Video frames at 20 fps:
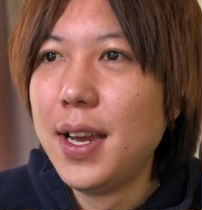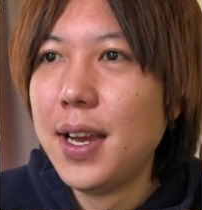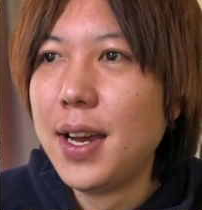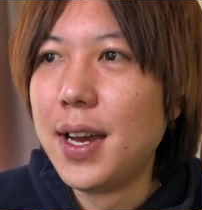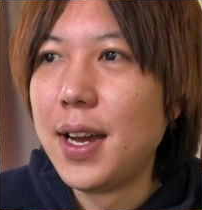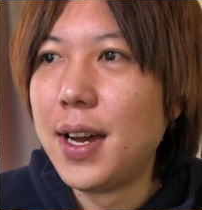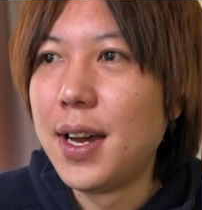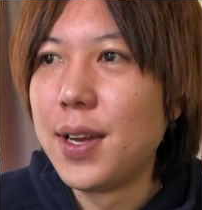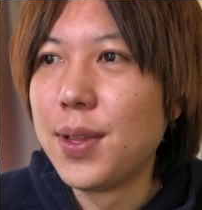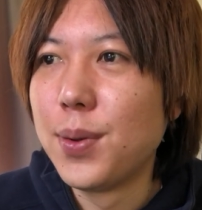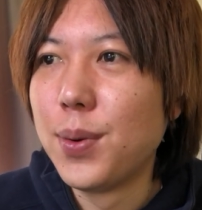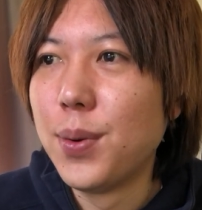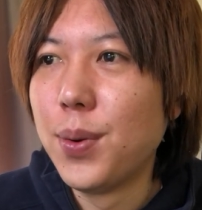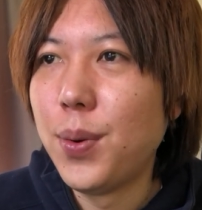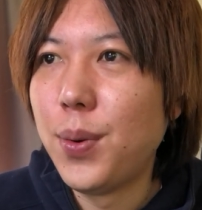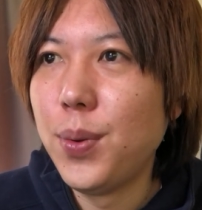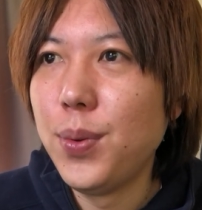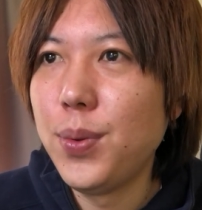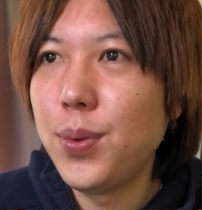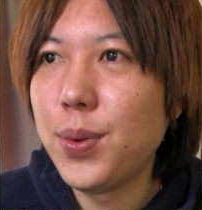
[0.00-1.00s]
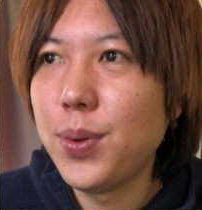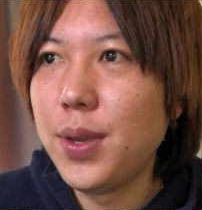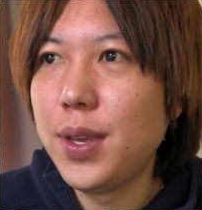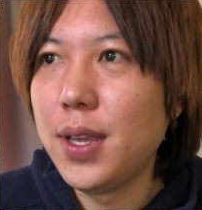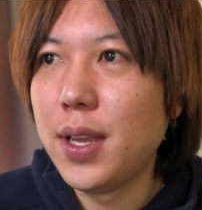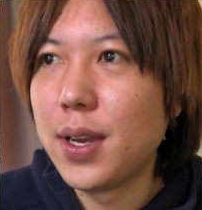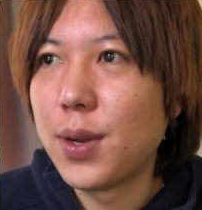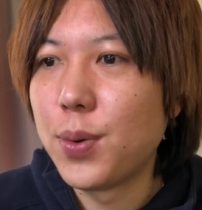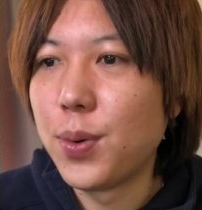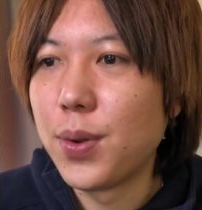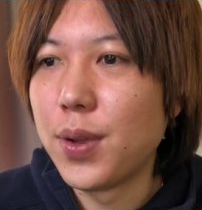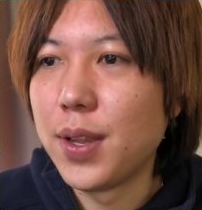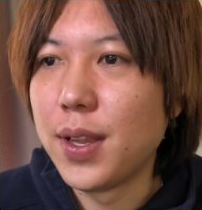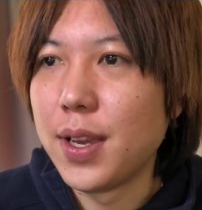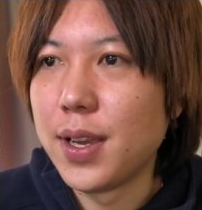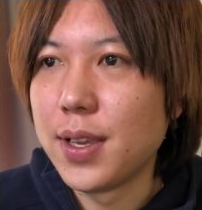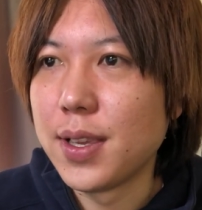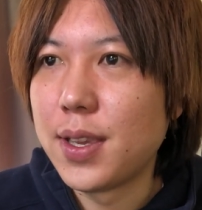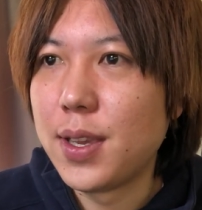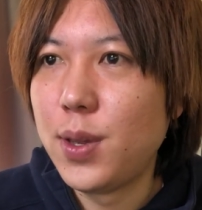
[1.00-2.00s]
あの本当にねこれ
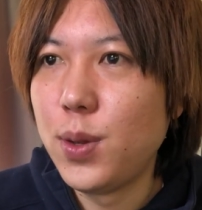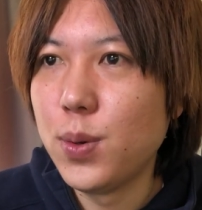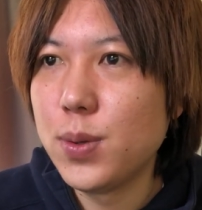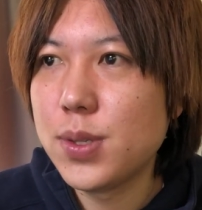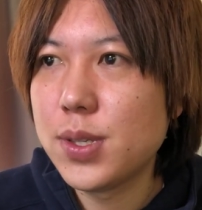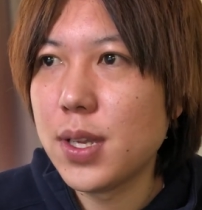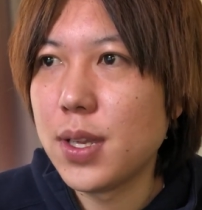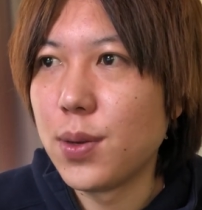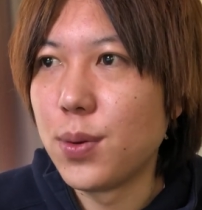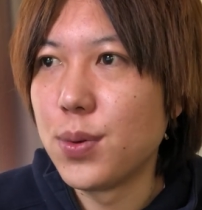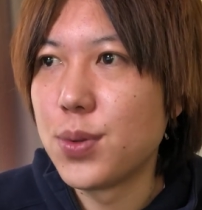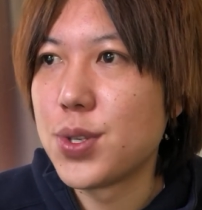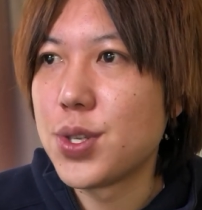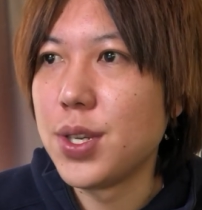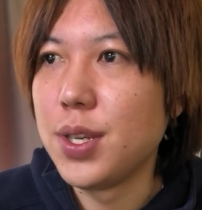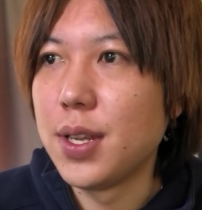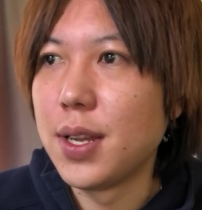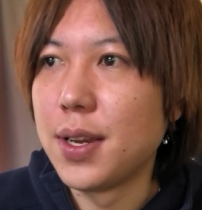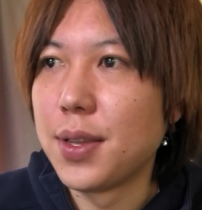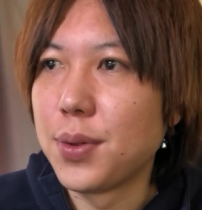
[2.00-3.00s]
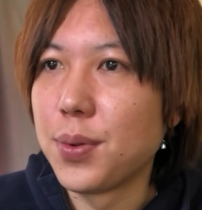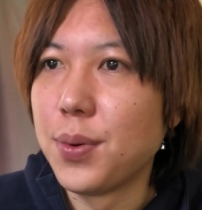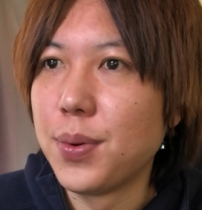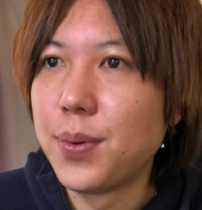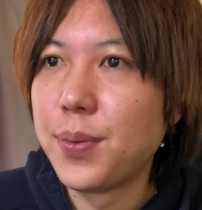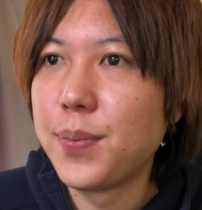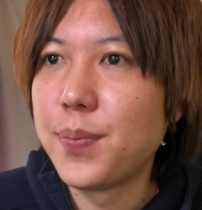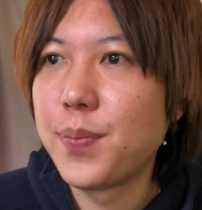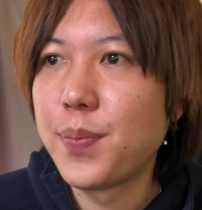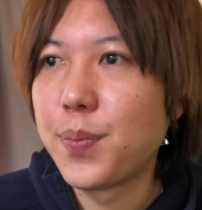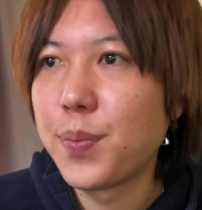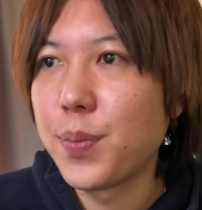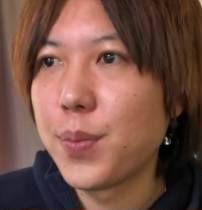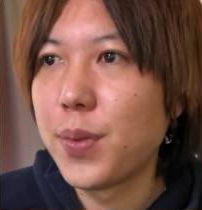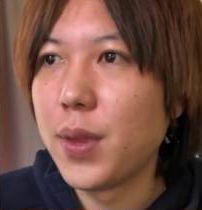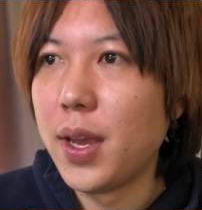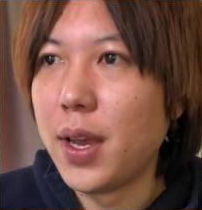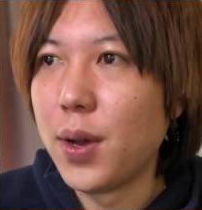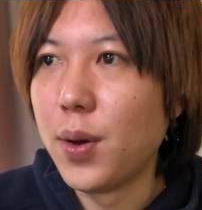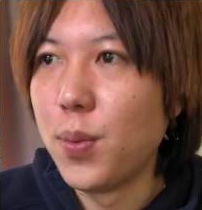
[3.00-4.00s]
ね気をつけてほしいなと
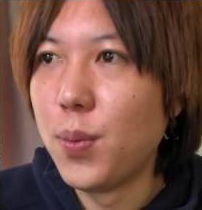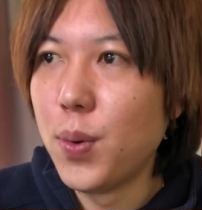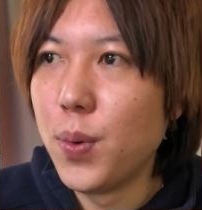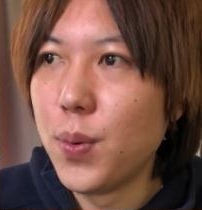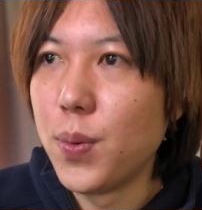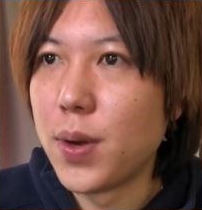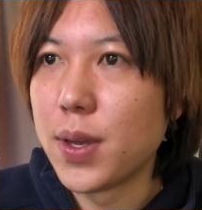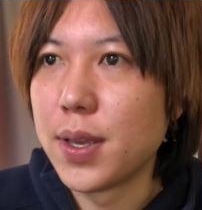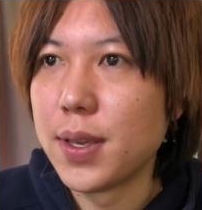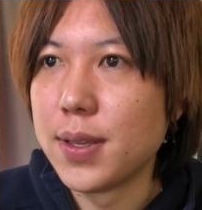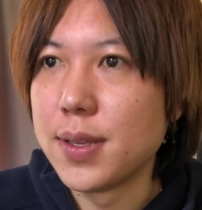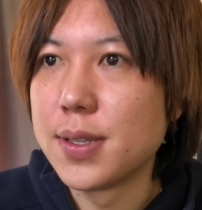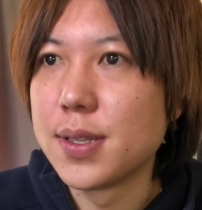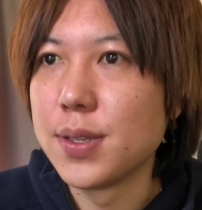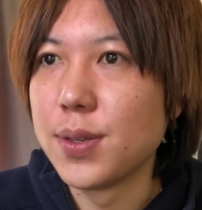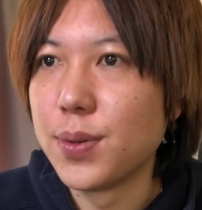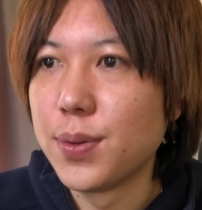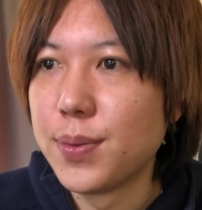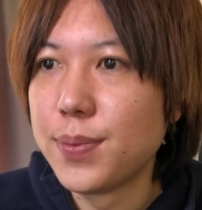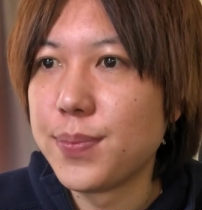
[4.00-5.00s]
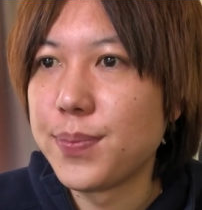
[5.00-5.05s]
ね思うわけですよ